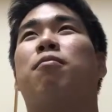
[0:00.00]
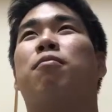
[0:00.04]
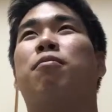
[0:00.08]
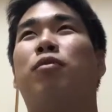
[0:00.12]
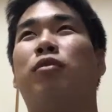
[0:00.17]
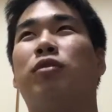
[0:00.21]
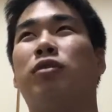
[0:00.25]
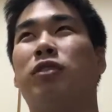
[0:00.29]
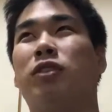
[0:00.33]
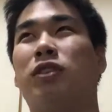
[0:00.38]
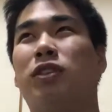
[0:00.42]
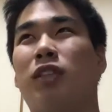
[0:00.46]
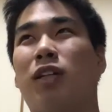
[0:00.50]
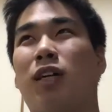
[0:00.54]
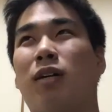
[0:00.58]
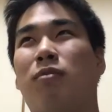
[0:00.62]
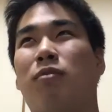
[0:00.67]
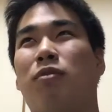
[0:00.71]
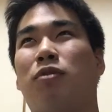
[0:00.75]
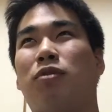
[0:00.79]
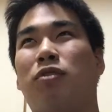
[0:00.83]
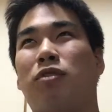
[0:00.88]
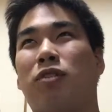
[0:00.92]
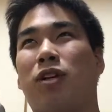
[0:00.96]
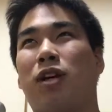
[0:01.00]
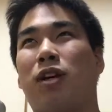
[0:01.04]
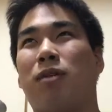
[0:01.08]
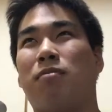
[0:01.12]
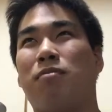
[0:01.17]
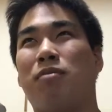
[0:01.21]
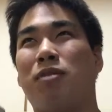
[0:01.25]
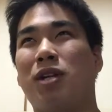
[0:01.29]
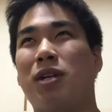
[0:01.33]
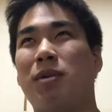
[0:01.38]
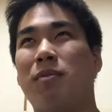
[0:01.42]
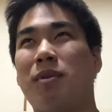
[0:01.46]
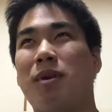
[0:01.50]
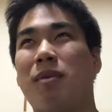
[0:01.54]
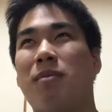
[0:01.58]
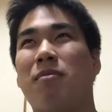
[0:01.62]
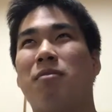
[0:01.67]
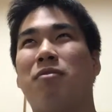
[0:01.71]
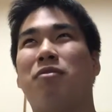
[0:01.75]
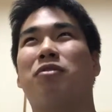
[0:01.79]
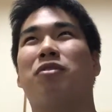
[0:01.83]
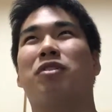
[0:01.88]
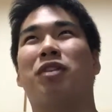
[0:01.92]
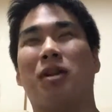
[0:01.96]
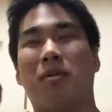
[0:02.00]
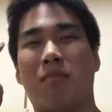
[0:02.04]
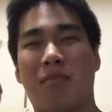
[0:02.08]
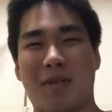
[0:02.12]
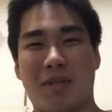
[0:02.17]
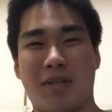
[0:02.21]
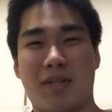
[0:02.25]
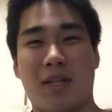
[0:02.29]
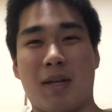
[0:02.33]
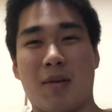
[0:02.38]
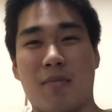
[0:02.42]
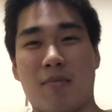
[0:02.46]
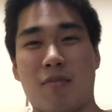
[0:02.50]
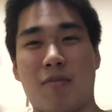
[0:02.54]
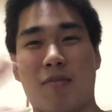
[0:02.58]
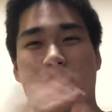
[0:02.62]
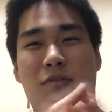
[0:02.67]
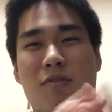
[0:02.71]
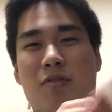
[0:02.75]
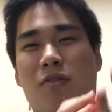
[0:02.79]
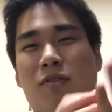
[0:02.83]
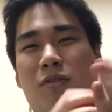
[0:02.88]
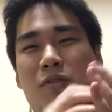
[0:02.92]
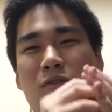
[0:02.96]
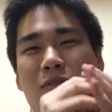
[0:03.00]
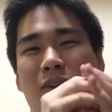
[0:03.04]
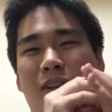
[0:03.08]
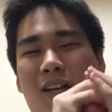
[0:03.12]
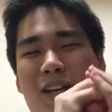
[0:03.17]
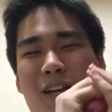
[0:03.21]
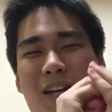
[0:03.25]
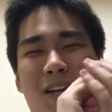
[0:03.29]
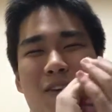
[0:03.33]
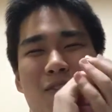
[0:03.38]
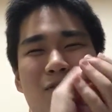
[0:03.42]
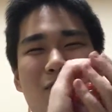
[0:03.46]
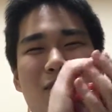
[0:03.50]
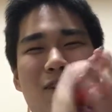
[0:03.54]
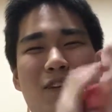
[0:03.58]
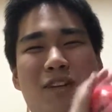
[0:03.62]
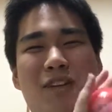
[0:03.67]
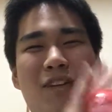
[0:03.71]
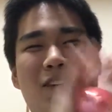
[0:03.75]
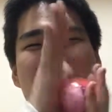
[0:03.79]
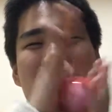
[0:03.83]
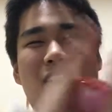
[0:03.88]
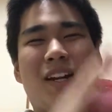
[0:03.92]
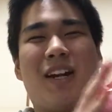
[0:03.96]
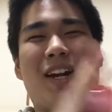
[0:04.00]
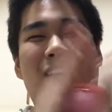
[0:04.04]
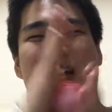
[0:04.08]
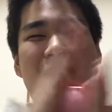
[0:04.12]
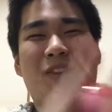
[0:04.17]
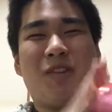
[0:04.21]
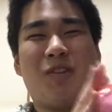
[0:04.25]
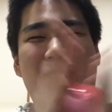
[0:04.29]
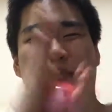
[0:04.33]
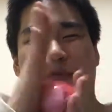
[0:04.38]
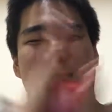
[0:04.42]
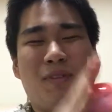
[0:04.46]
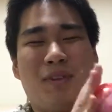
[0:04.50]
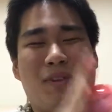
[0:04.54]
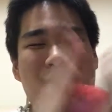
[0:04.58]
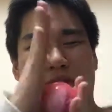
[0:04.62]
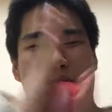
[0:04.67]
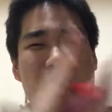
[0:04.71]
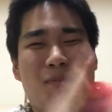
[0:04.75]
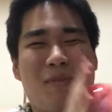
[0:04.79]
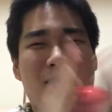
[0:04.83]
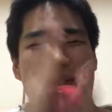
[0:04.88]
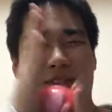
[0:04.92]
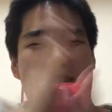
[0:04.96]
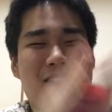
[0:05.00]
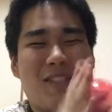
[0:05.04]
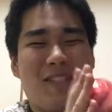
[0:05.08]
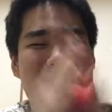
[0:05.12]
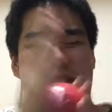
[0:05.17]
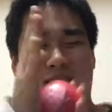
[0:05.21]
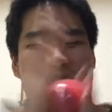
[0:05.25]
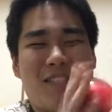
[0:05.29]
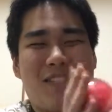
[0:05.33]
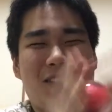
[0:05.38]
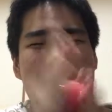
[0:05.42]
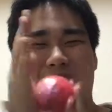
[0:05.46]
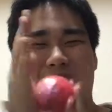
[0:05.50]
モンスターボールかプレミアムボールかマスターボール、どれか1個出てくれたらなと思っております。